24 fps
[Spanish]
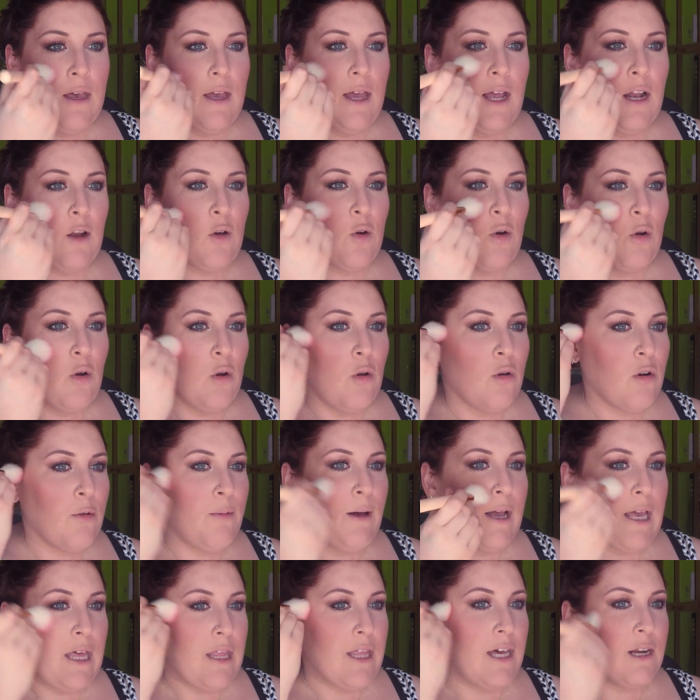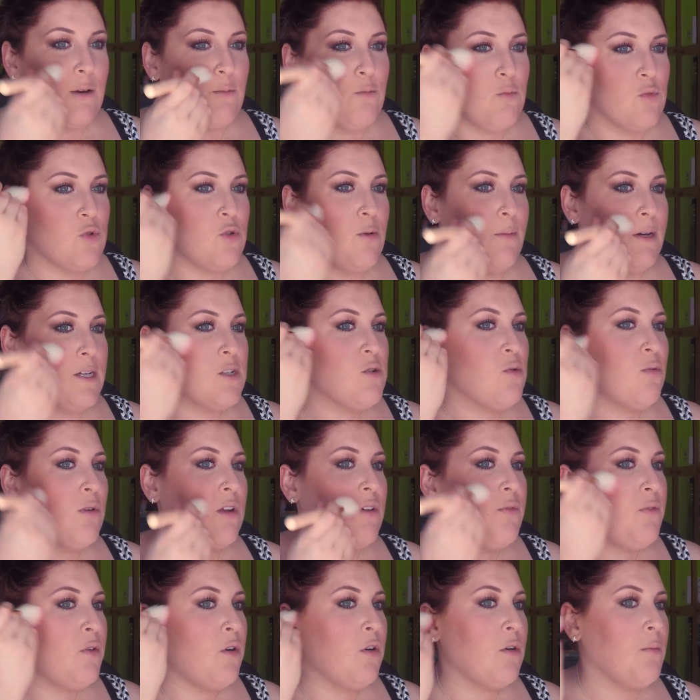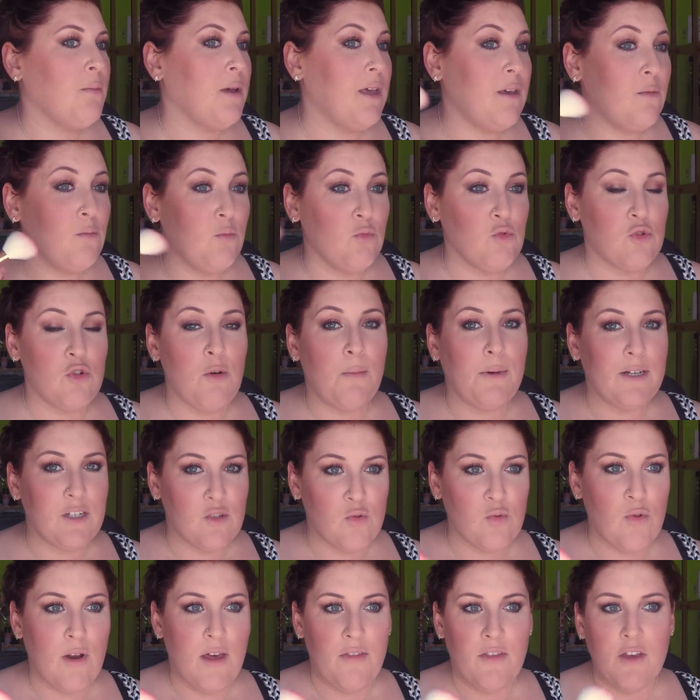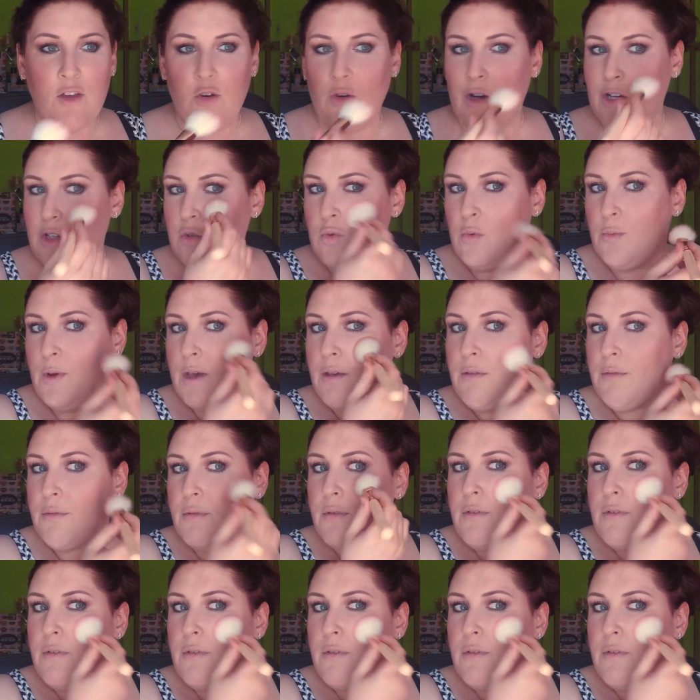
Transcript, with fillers: el color va a quedar mucho más uniforme y mucho más duradero a su vez.